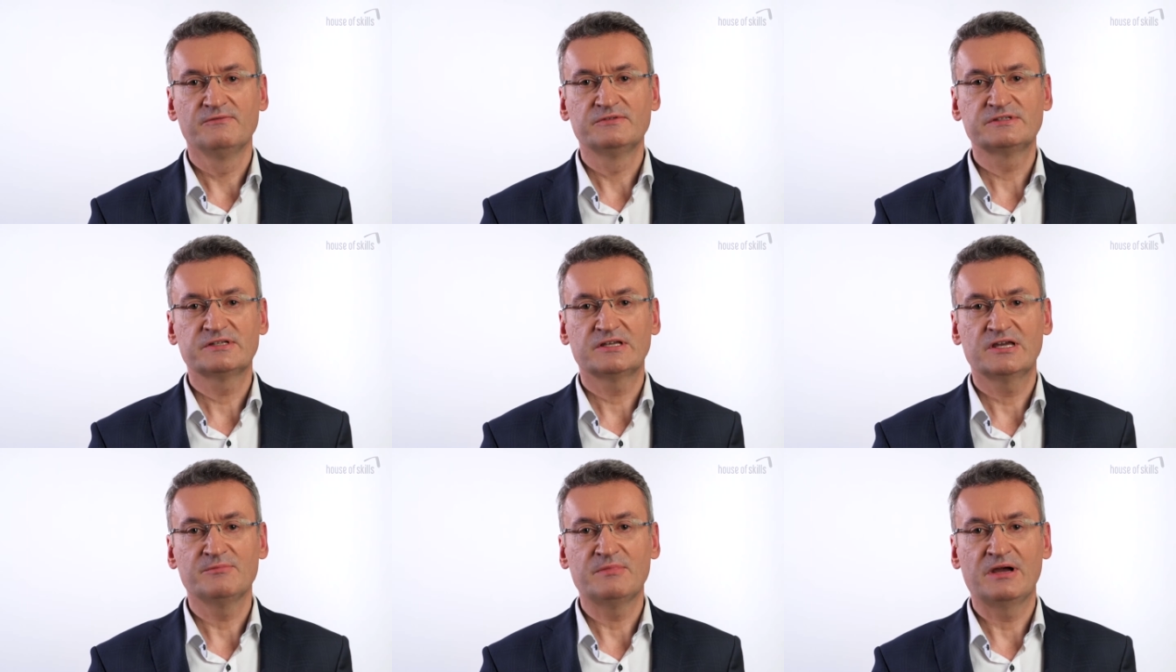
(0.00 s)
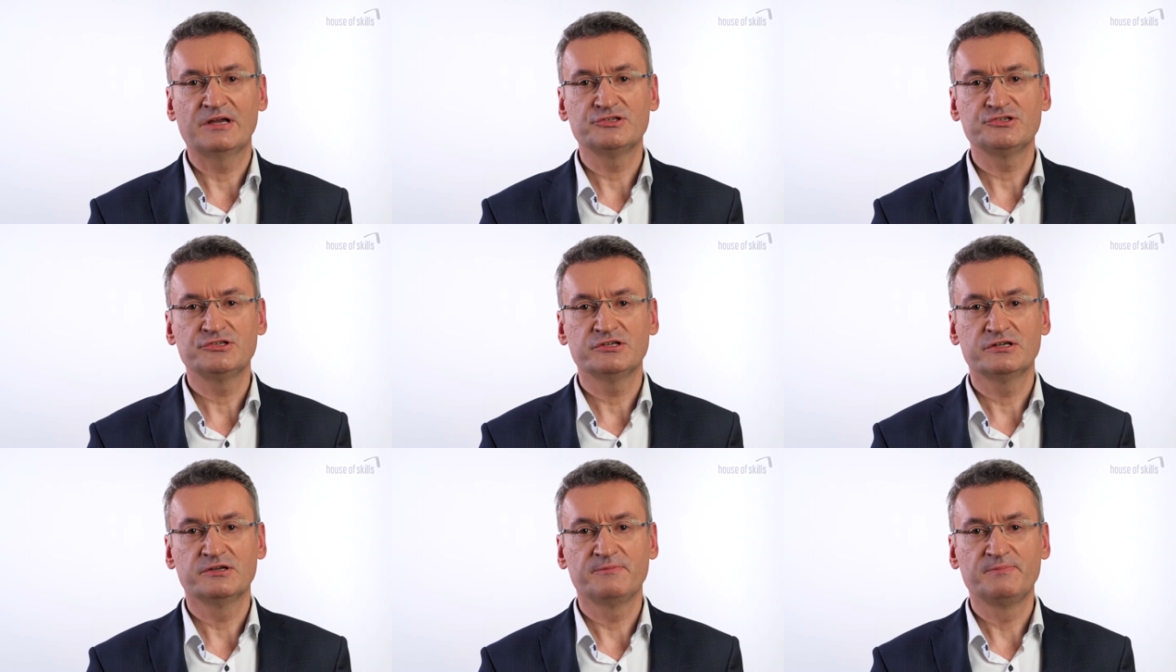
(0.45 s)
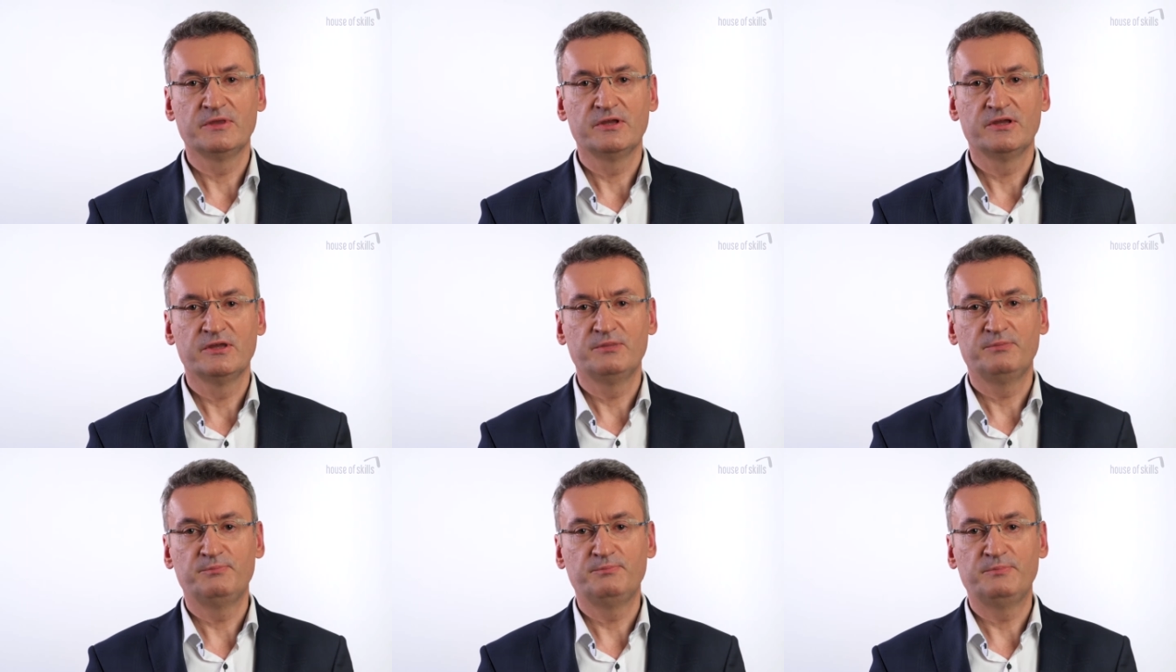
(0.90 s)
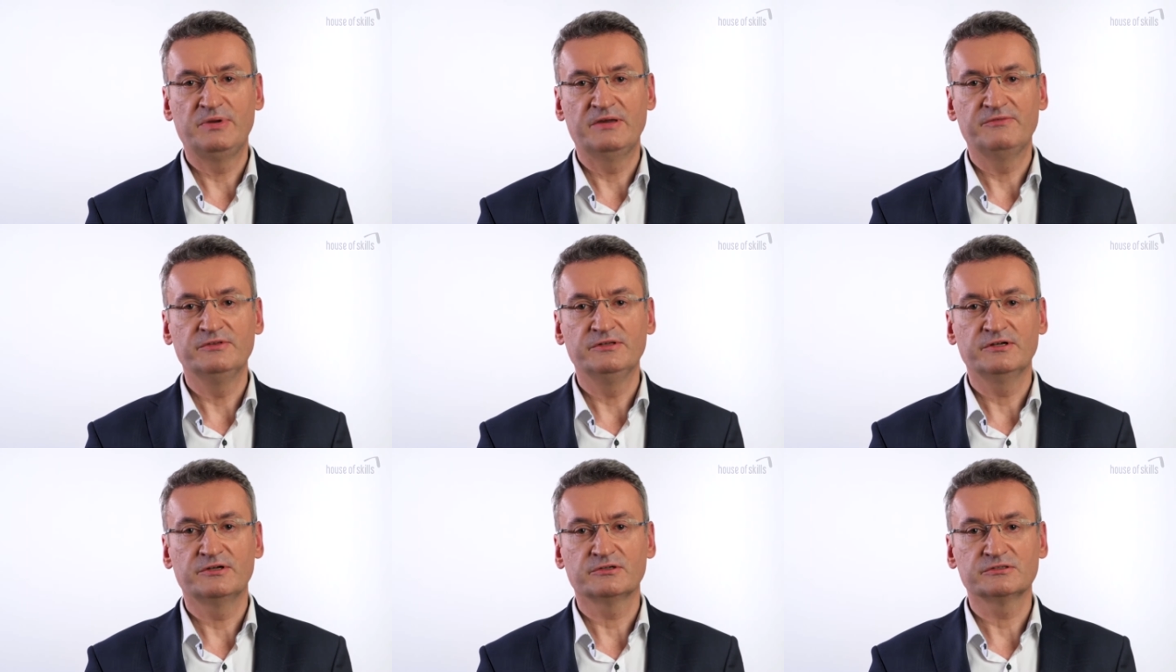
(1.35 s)
w schemacie
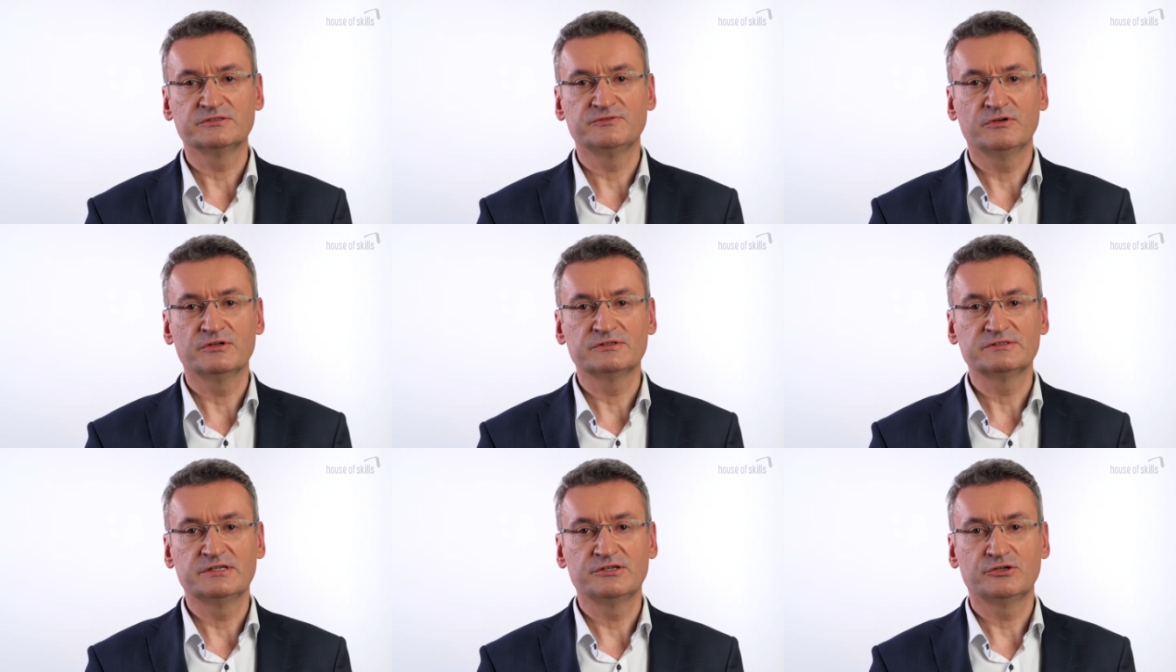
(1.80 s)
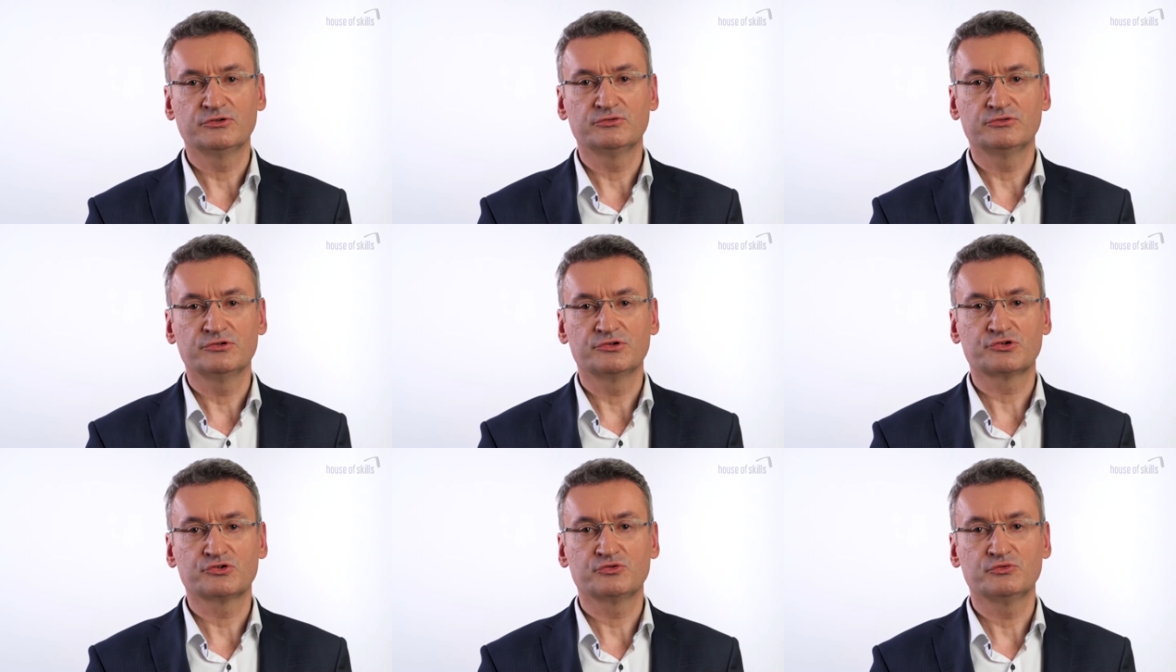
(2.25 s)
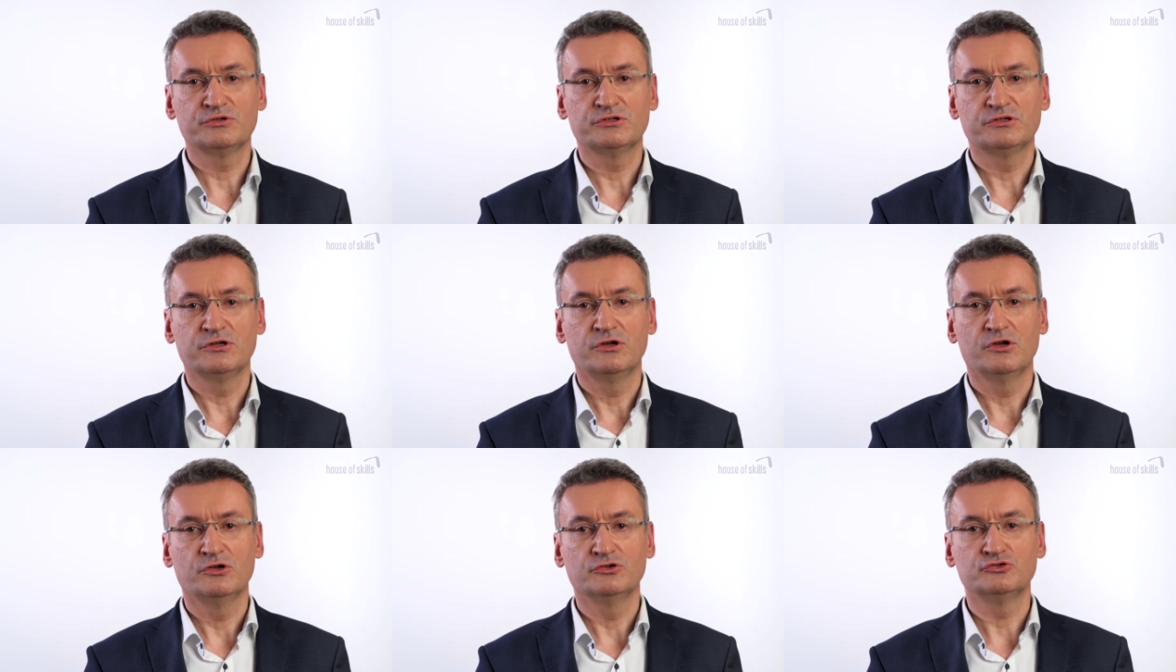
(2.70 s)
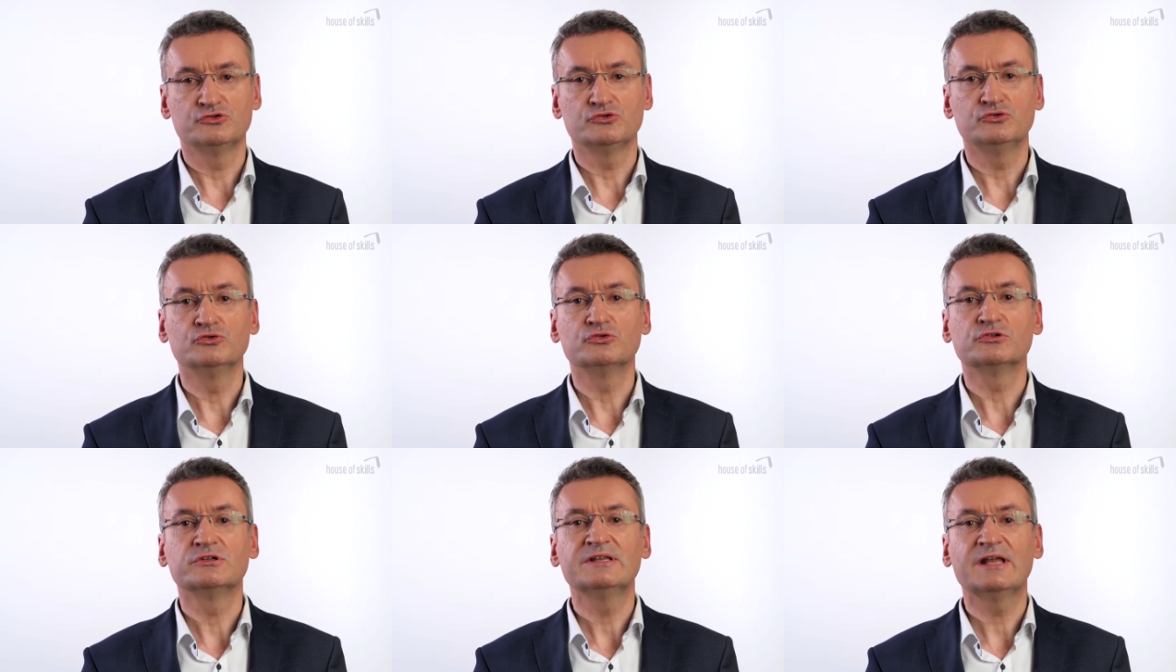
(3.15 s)
pewnych rozwiązań, które szły z
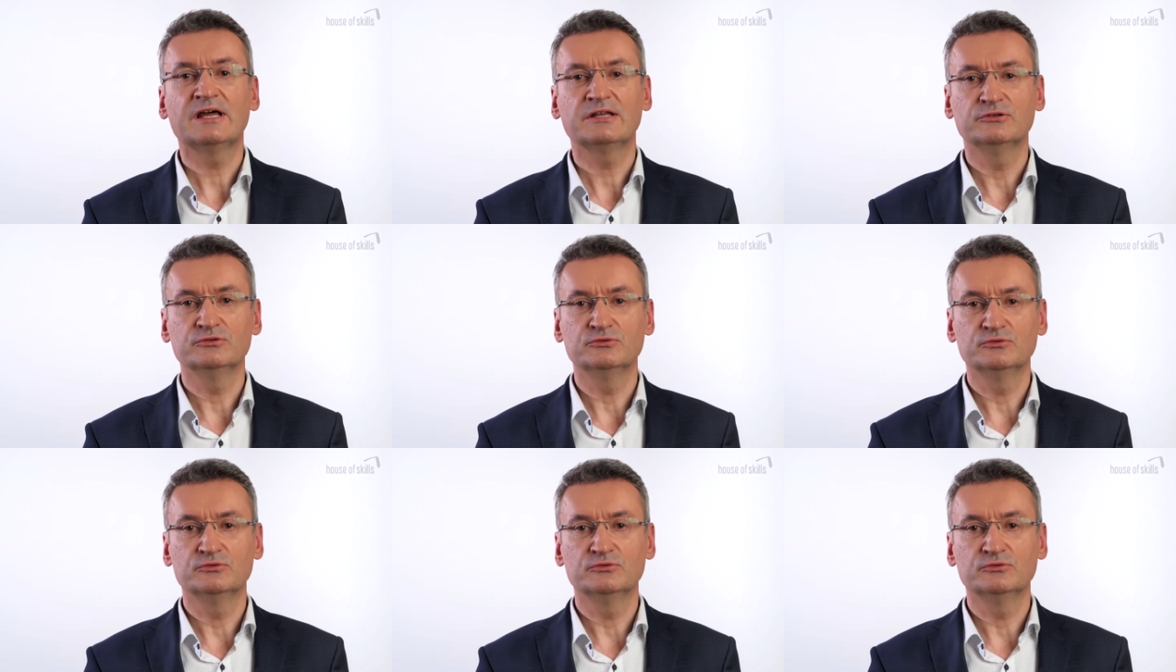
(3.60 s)
góry na